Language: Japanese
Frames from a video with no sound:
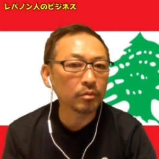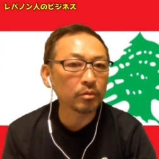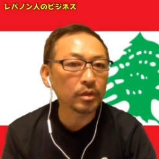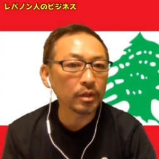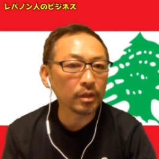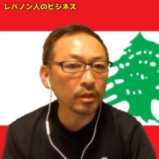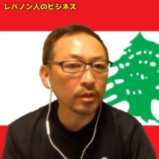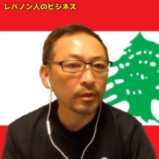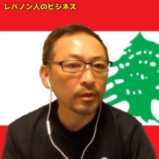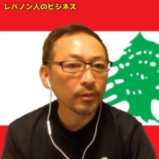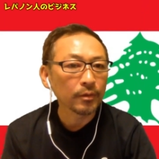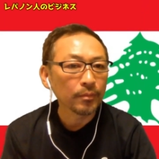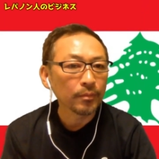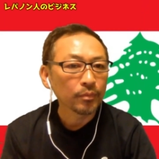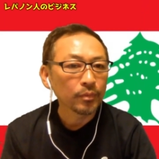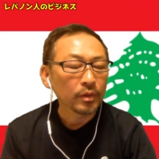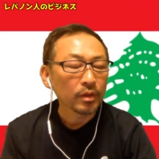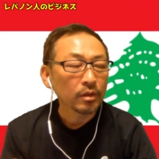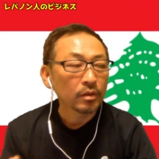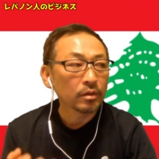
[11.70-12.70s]
時、
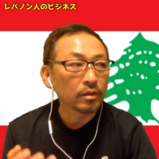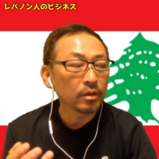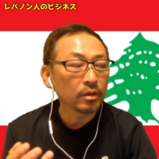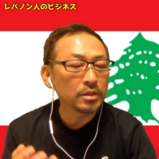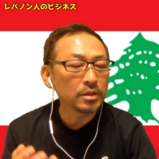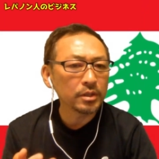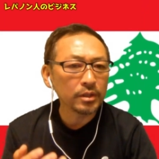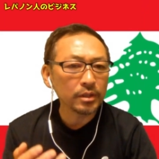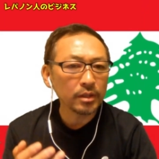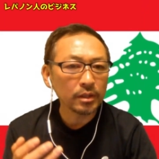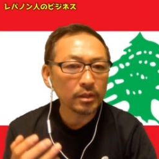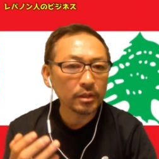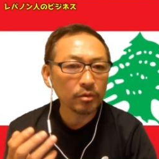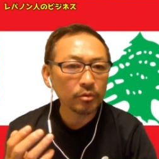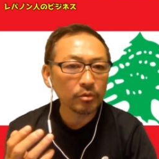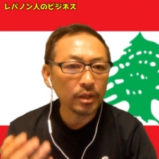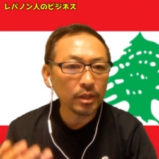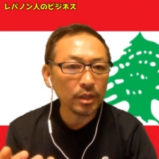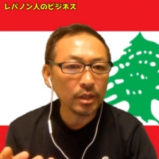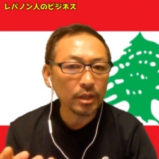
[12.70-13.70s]
ナイジェリア行った
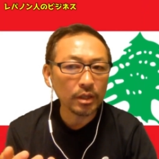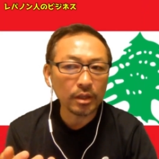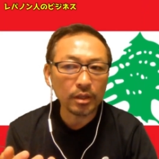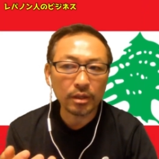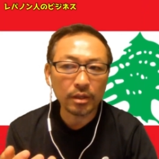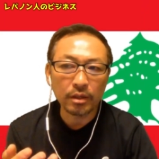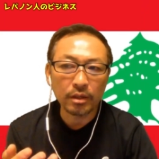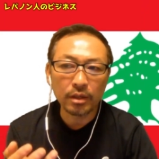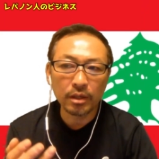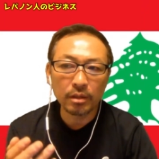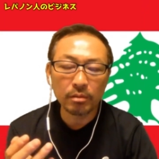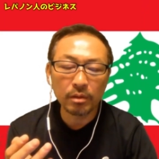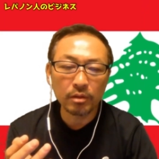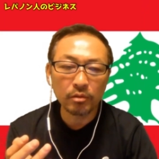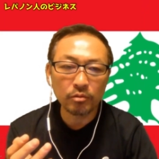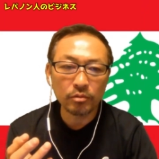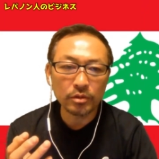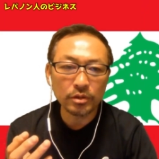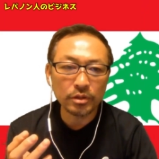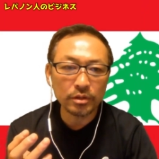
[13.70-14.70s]
時に
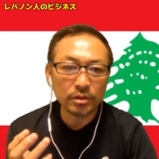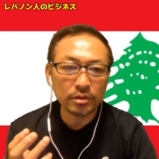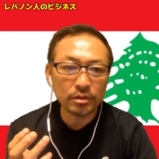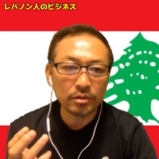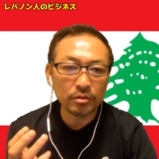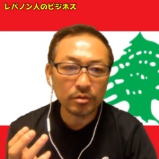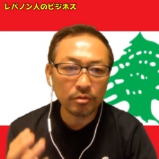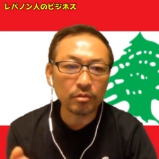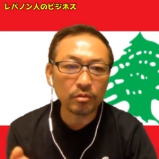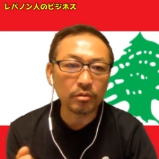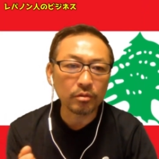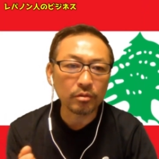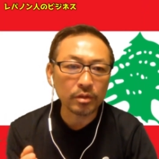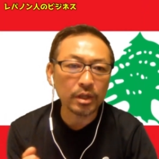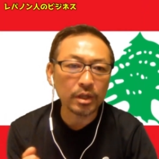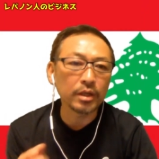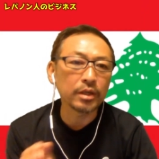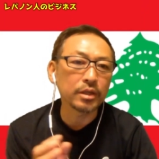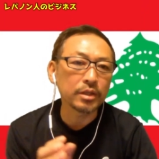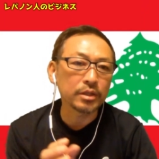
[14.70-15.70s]
レバノン人の
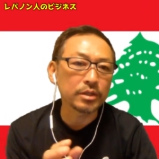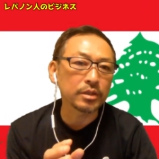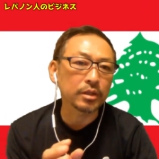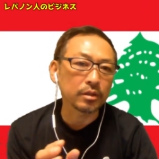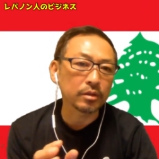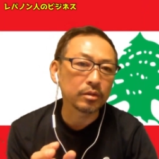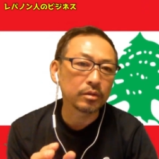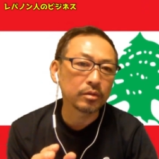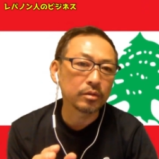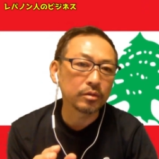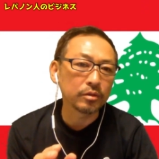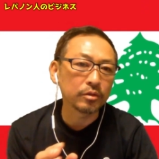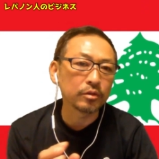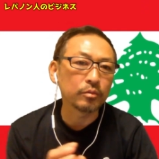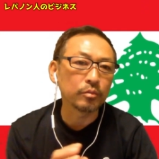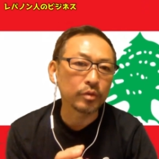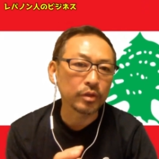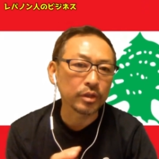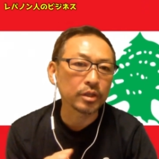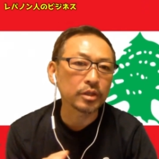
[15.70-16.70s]
経営者っていう
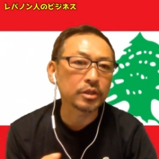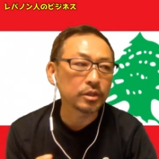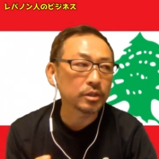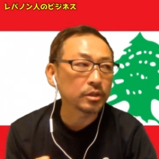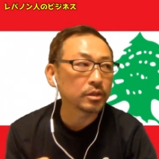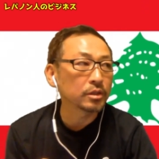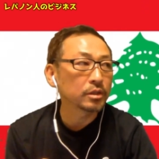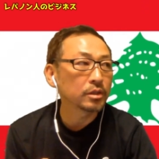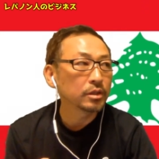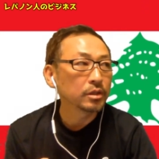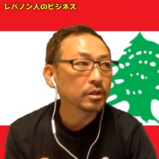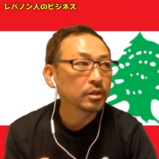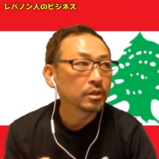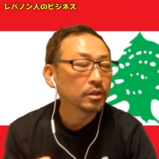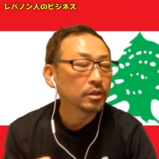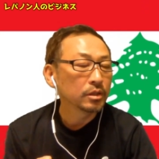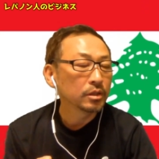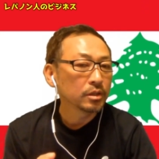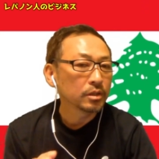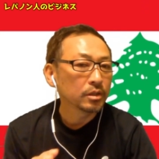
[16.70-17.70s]
のもいたし、
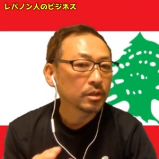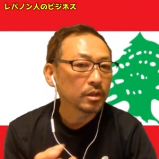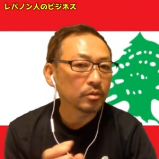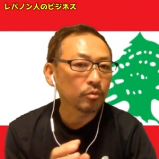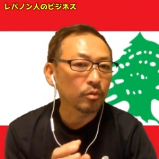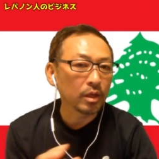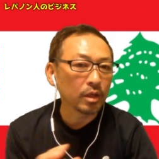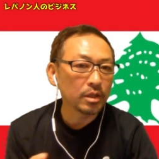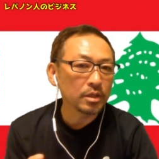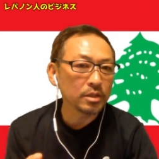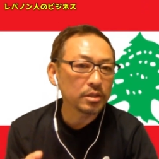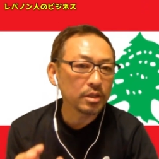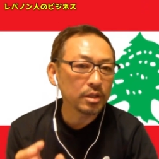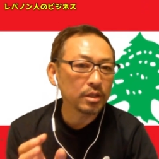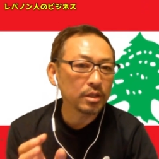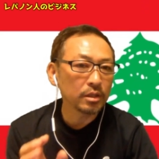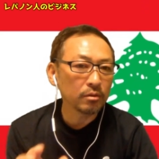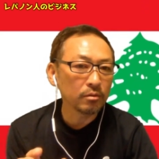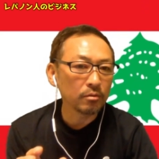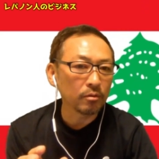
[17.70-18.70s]
あと
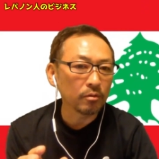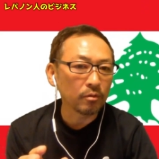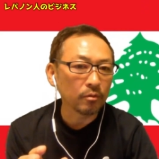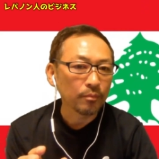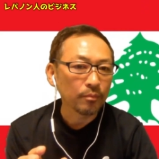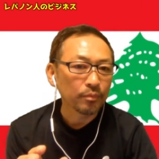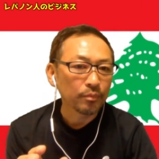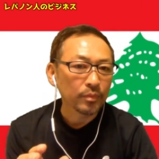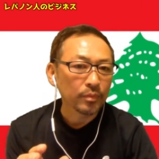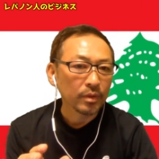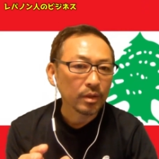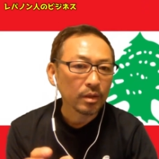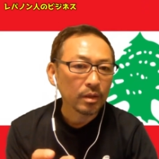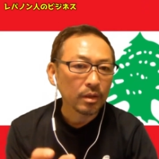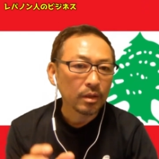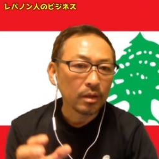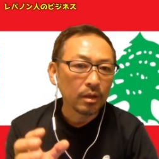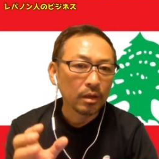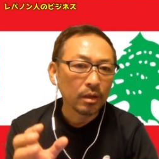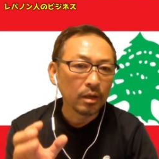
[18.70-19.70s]
ナイジェリアの
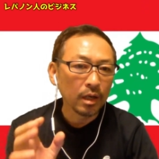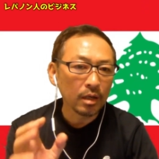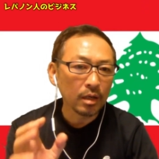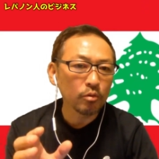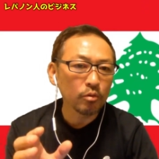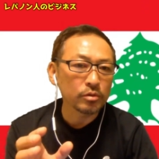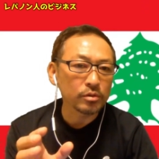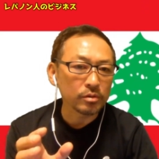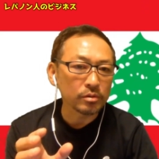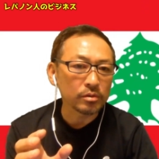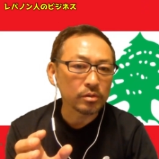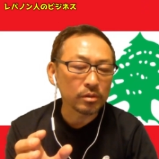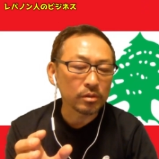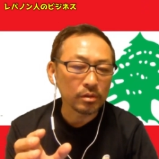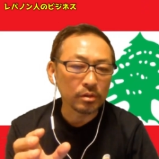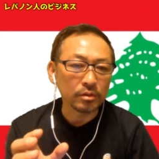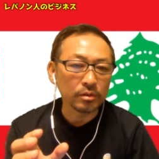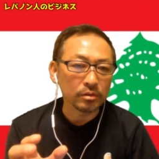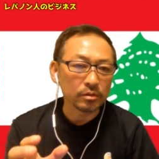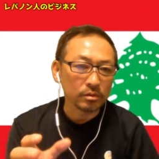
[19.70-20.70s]
ラゴスっ
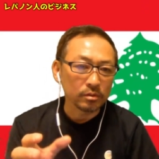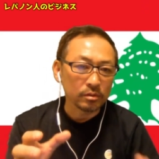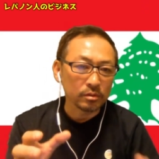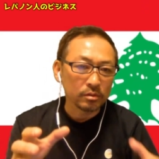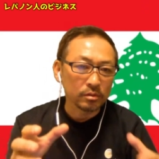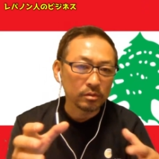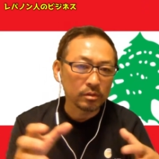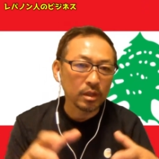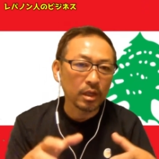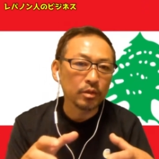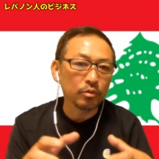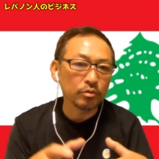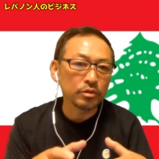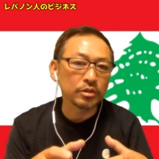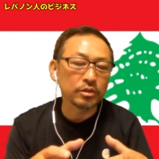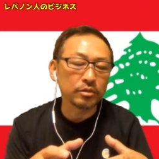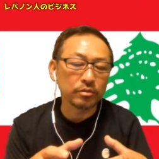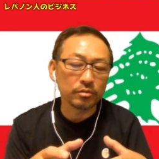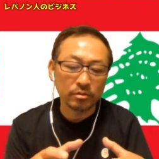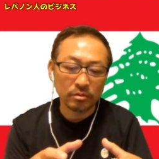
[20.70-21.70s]
ていう大都
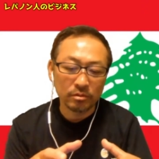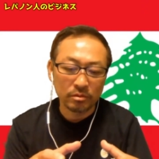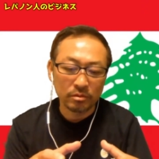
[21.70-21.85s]
市の、